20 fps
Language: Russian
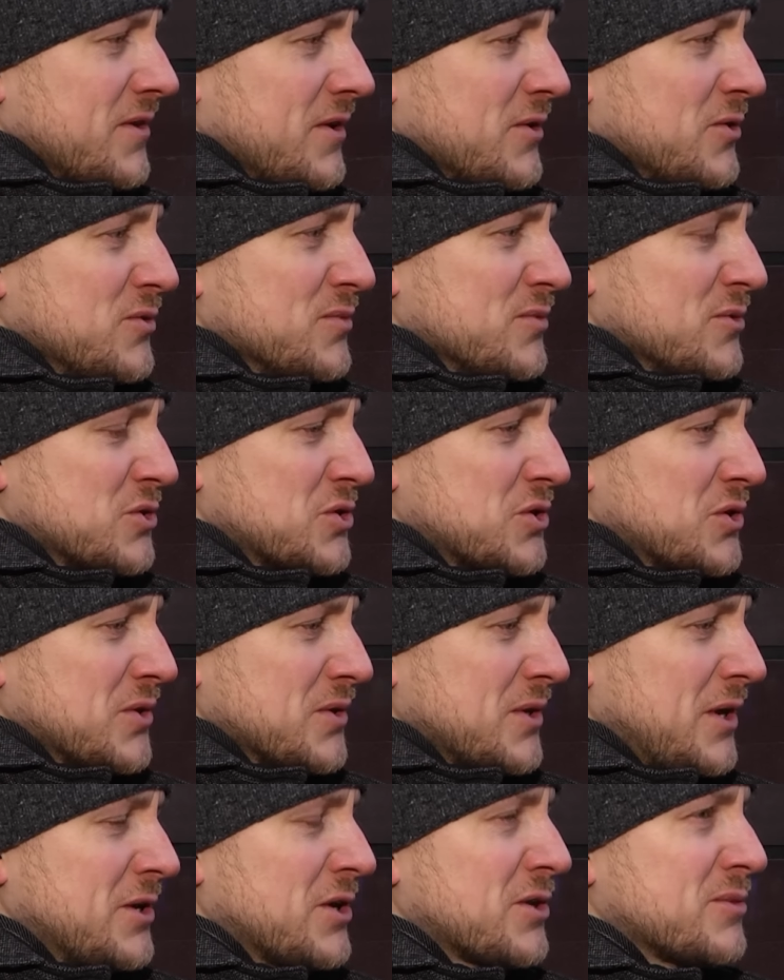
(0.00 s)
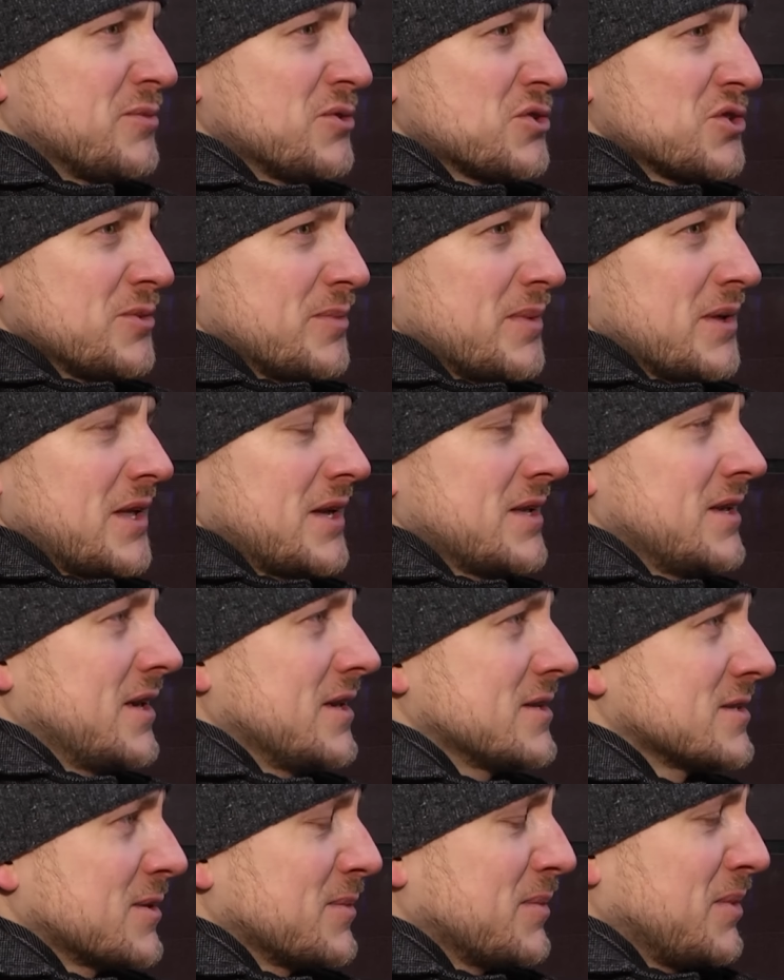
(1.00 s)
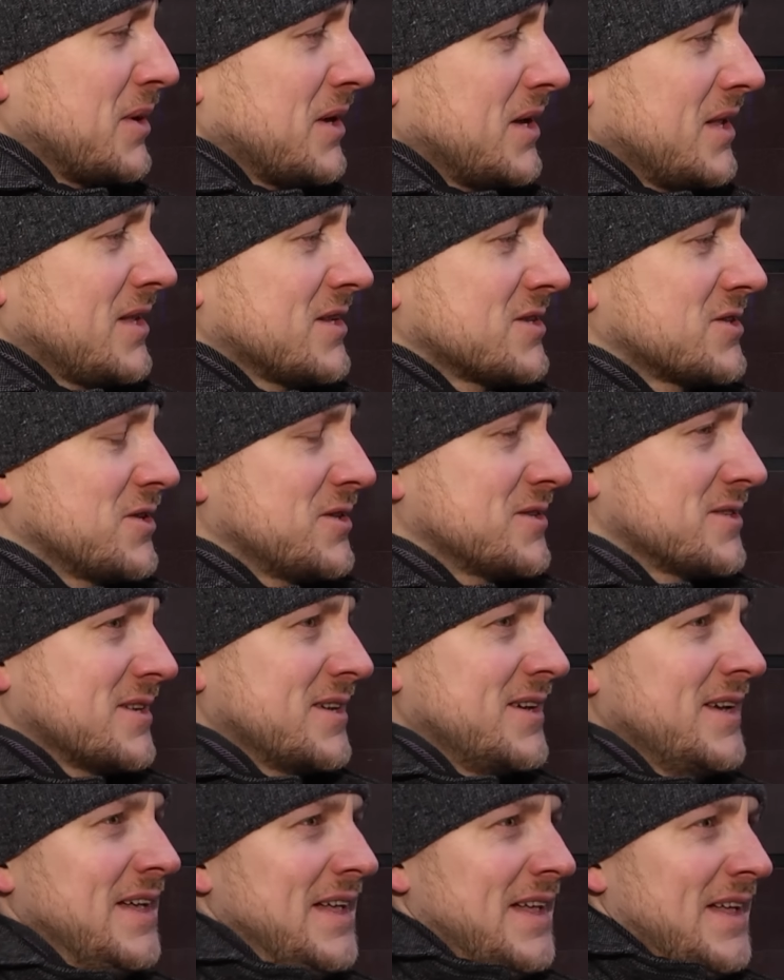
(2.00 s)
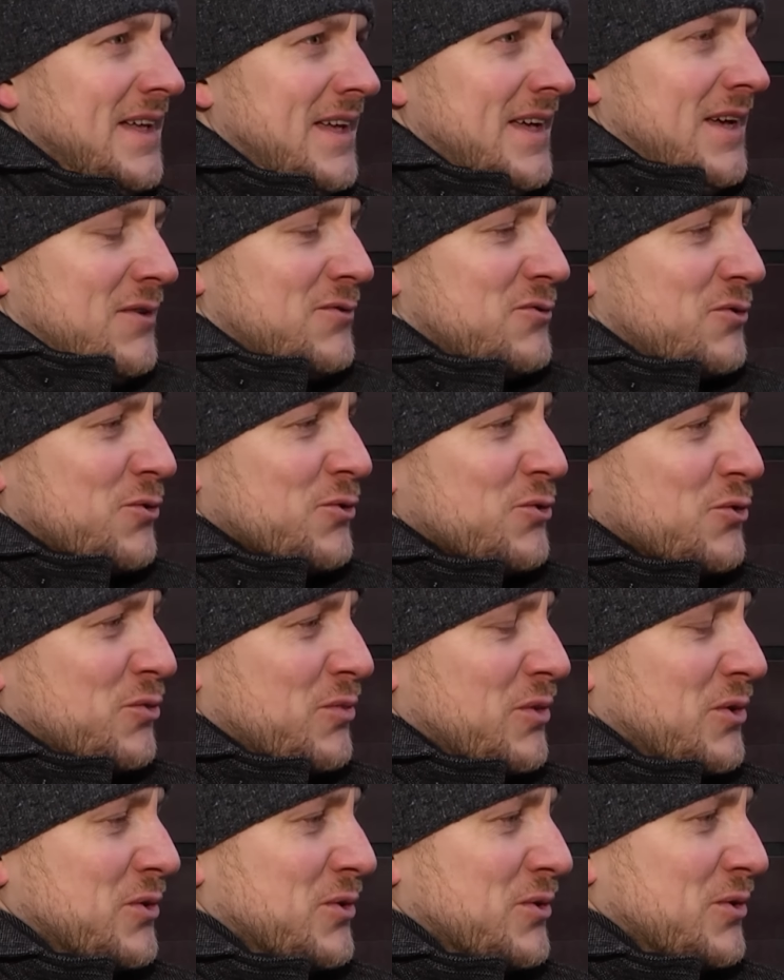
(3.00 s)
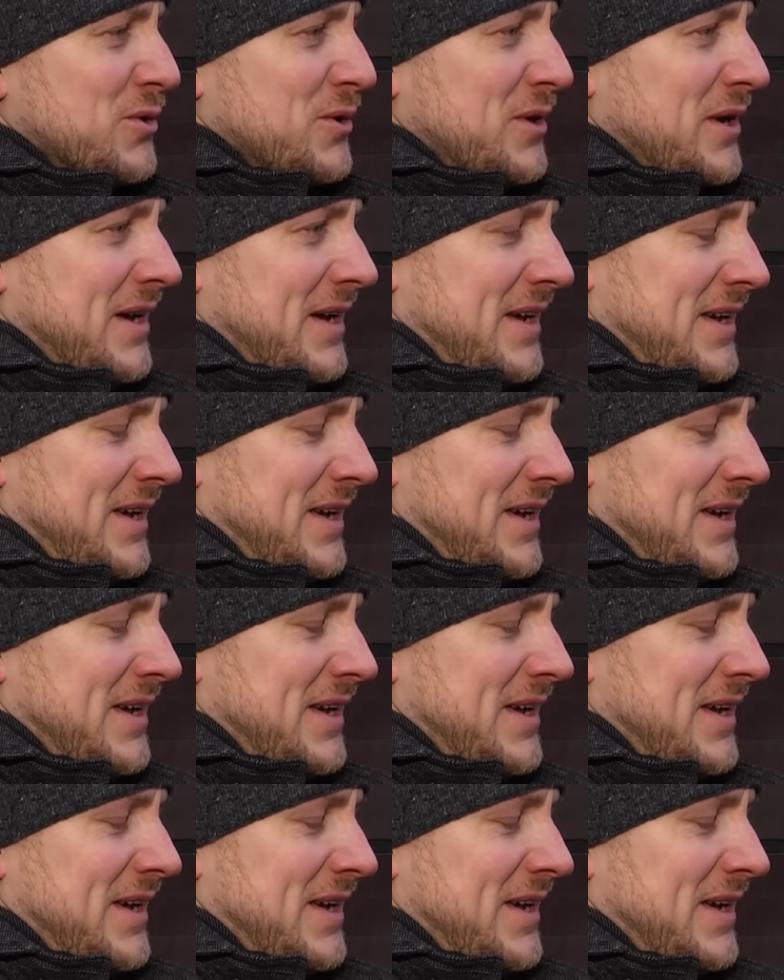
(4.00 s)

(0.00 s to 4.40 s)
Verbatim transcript: Я думаю, что на них можно понадеяться и положиться в трудную минуту.